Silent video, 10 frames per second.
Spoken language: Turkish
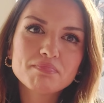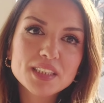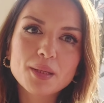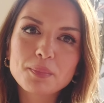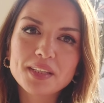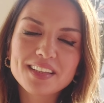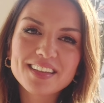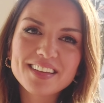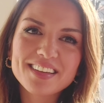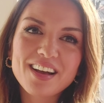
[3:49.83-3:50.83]
bir tabii
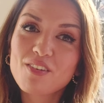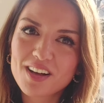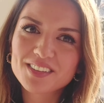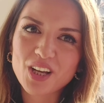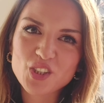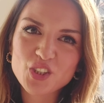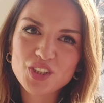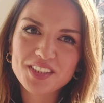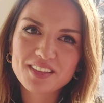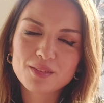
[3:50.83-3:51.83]
ki avantaj
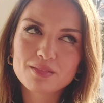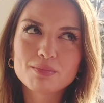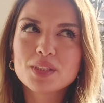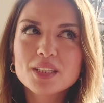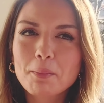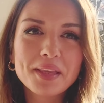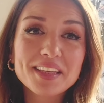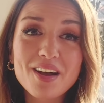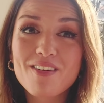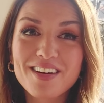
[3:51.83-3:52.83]
bir tabii
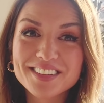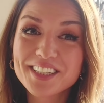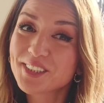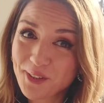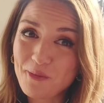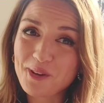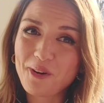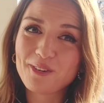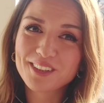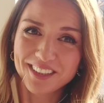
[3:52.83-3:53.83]
ki avantaj komik
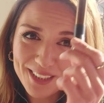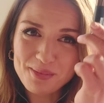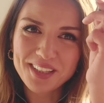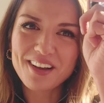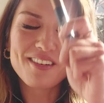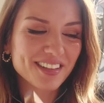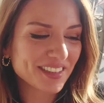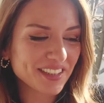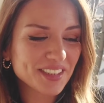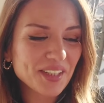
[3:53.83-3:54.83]
oldu. Tabii ki
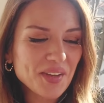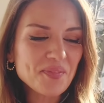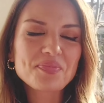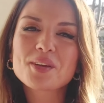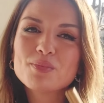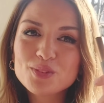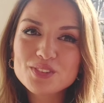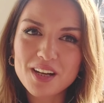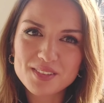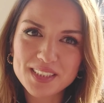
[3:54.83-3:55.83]
avantaj. Bunu
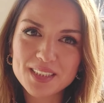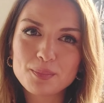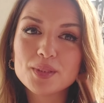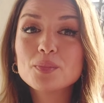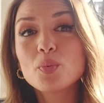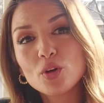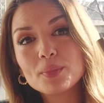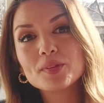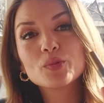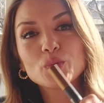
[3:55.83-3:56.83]
tavsiye edebilirim.
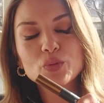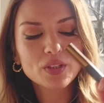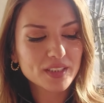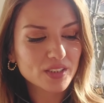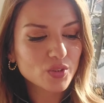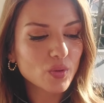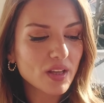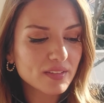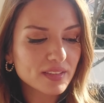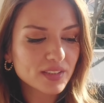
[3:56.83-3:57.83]
Böyle bir ürün arayışı
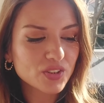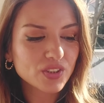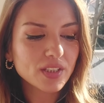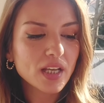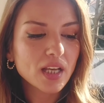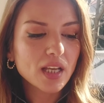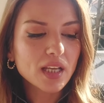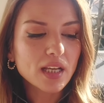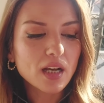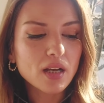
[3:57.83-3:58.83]
olanlar için.
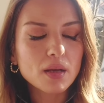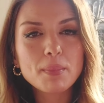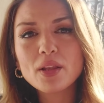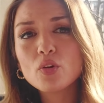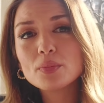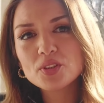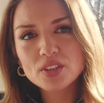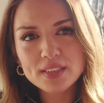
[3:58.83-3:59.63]
Ben öyle bir şey